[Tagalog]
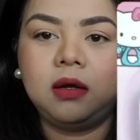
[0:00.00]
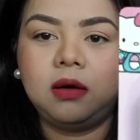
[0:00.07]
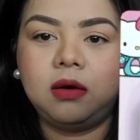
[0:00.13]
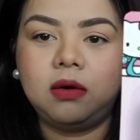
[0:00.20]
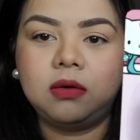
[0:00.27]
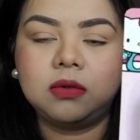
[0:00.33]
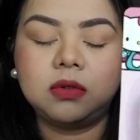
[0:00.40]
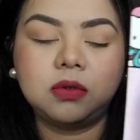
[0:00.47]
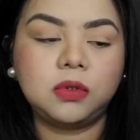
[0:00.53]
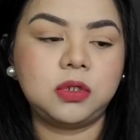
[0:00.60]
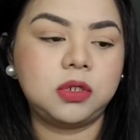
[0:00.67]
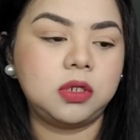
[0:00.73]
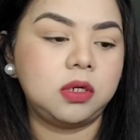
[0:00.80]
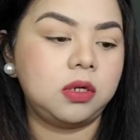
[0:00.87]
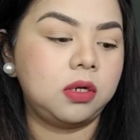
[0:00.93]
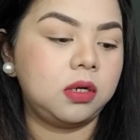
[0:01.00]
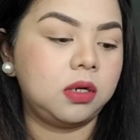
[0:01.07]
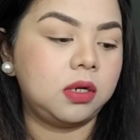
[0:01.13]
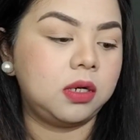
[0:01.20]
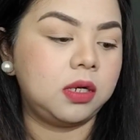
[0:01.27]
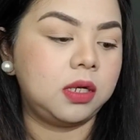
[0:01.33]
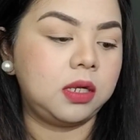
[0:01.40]
Ang
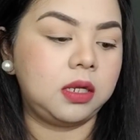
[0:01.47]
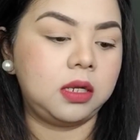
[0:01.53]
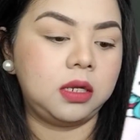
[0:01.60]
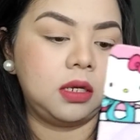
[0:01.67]
social.